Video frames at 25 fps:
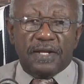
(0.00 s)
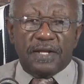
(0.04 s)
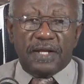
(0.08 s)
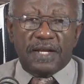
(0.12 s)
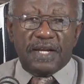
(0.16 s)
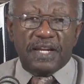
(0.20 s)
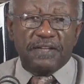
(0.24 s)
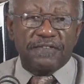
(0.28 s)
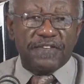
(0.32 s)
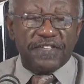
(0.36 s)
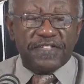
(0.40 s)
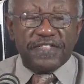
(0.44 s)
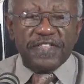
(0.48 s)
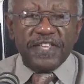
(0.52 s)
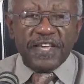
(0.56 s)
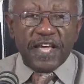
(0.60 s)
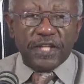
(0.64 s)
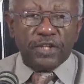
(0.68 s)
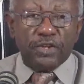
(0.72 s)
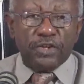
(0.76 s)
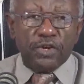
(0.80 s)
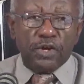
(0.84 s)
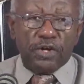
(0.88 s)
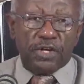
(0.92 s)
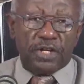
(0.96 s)

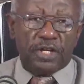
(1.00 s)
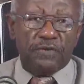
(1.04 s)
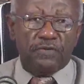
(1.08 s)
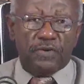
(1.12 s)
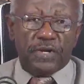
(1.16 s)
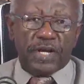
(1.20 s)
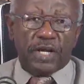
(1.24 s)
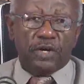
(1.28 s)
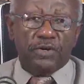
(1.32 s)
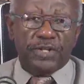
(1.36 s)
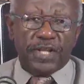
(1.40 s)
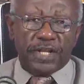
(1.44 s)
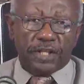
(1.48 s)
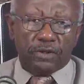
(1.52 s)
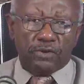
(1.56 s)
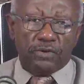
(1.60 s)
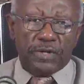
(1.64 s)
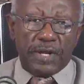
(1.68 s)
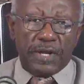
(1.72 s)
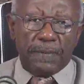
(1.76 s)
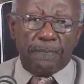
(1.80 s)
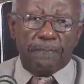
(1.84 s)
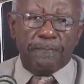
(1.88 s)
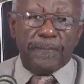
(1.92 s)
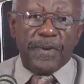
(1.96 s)
L'investigateur qui voulait connaître
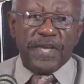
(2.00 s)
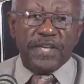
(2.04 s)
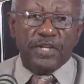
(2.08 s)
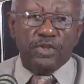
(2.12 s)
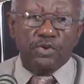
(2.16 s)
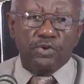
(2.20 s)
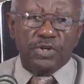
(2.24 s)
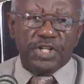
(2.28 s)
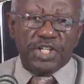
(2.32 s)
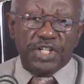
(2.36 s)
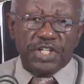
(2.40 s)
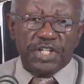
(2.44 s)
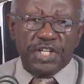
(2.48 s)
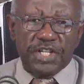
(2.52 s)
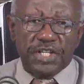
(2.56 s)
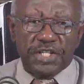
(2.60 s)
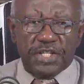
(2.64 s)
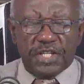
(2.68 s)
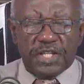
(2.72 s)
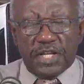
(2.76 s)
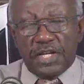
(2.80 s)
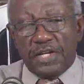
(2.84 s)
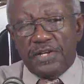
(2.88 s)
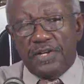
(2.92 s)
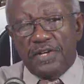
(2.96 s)
les pays
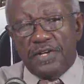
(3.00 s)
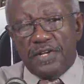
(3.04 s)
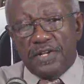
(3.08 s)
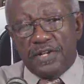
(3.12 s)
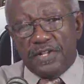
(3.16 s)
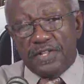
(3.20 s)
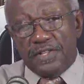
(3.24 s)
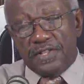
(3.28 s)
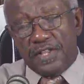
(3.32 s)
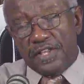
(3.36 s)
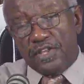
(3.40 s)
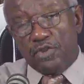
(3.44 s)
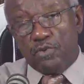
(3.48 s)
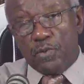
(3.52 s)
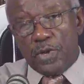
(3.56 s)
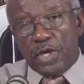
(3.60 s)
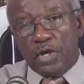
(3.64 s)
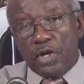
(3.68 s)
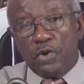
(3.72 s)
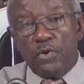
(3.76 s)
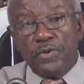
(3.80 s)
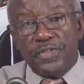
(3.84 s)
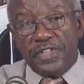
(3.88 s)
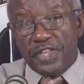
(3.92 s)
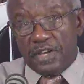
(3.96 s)
d'origine des citoyens
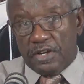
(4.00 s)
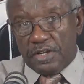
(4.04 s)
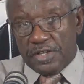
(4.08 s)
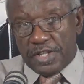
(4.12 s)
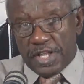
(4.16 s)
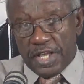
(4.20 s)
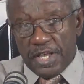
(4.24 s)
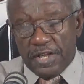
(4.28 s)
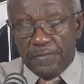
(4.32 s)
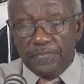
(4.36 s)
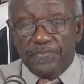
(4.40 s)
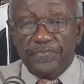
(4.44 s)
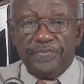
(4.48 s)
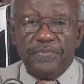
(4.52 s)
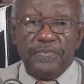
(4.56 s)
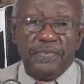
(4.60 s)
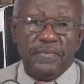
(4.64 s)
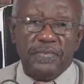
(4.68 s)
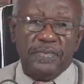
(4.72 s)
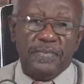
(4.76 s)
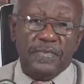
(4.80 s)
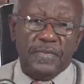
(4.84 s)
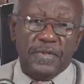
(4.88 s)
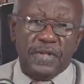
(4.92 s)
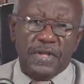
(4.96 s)
concernés
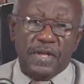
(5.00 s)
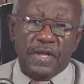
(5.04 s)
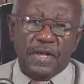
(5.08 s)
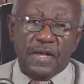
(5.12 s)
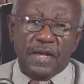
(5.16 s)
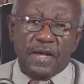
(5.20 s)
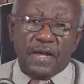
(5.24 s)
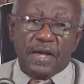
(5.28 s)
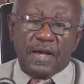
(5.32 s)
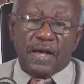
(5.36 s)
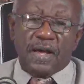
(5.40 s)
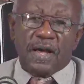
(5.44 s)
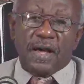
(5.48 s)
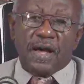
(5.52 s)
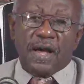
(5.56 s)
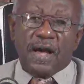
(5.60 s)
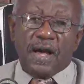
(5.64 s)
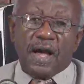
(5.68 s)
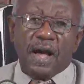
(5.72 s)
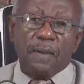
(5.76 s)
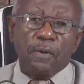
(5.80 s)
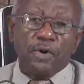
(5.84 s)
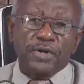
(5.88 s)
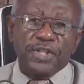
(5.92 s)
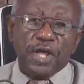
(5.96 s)

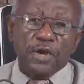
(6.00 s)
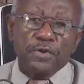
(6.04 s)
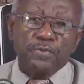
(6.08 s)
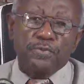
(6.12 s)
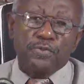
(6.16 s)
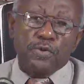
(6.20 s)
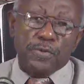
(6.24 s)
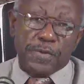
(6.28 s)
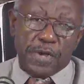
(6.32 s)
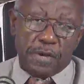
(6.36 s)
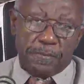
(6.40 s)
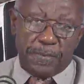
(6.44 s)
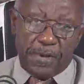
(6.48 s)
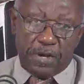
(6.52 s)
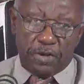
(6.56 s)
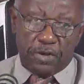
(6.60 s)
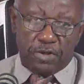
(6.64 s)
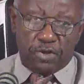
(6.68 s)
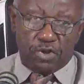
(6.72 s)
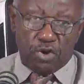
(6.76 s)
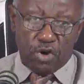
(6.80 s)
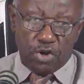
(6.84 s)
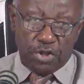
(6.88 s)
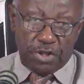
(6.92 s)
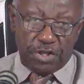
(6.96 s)
aborda une première
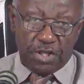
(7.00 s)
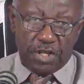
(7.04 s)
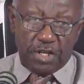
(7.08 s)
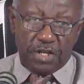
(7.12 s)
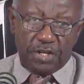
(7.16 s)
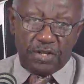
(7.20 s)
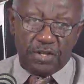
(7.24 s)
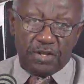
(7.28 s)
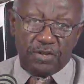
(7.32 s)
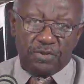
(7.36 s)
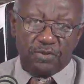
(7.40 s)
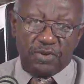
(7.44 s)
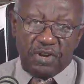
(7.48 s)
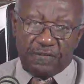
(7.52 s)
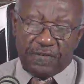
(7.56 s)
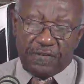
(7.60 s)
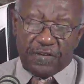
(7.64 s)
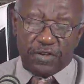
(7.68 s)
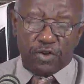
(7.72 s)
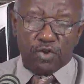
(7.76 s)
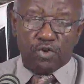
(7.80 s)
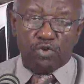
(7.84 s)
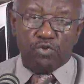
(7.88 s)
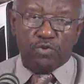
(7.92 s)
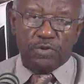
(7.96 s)
personne de la
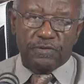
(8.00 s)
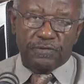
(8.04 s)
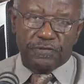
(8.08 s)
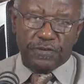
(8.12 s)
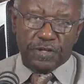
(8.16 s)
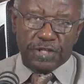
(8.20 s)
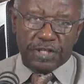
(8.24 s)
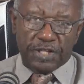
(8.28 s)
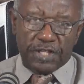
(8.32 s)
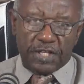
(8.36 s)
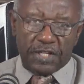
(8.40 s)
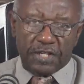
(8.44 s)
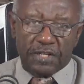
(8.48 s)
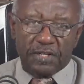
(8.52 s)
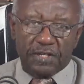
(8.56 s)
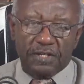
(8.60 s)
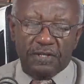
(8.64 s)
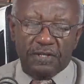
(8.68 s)
façon suivante.